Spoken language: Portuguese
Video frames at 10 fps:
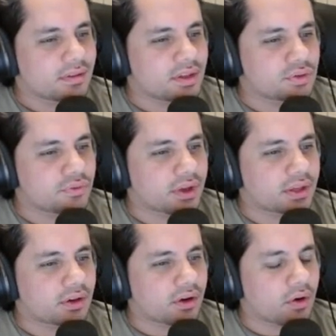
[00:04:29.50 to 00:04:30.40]
Deixa eu ver oh.
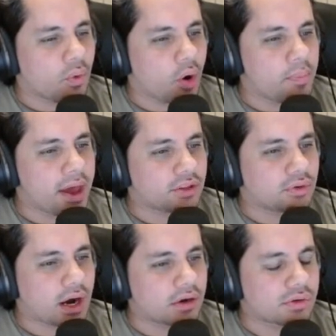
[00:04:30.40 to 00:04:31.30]
aqui, ó. O Alberto
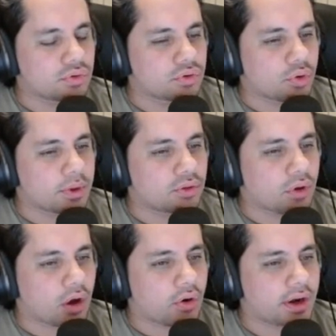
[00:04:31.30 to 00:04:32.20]
Carlos Júnior comentou:
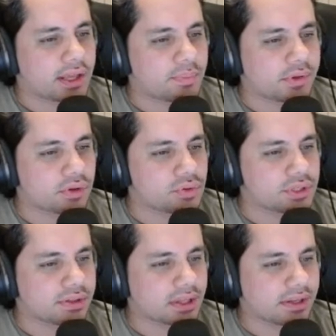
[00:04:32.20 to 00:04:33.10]
agora que o episódio
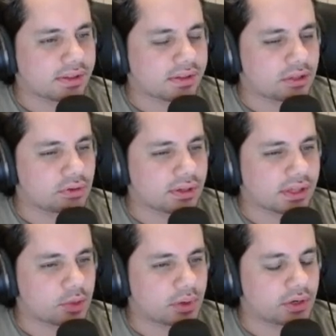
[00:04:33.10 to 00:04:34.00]
G está sendo
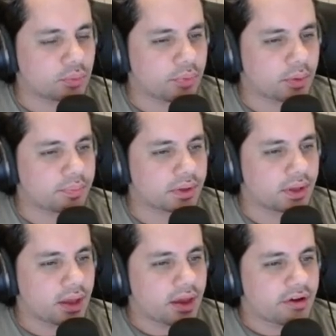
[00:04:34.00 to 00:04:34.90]
lançado pela New Pop,
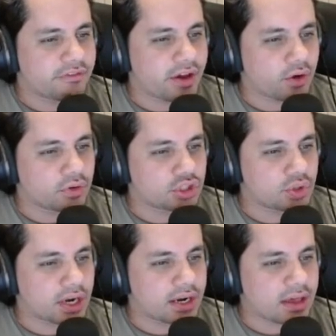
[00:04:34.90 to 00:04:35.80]
vai
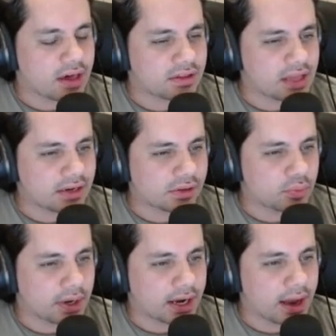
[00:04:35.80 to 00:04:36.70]
continuar as análises do
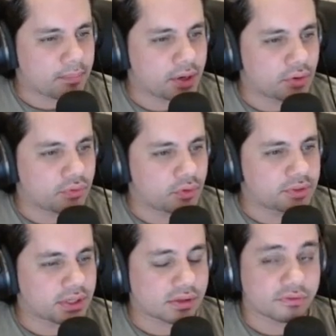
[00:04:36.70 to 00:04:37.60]
mangá? o novo volume
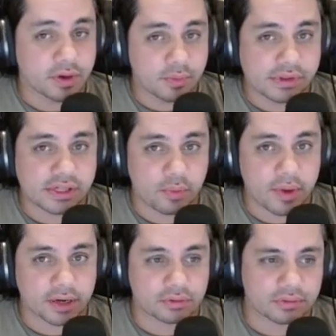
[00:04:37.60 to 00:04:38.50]
3. Vamos sim,
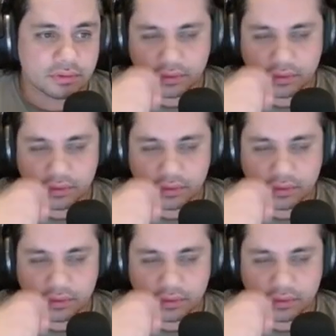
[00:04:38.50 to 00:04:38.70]
Alberto.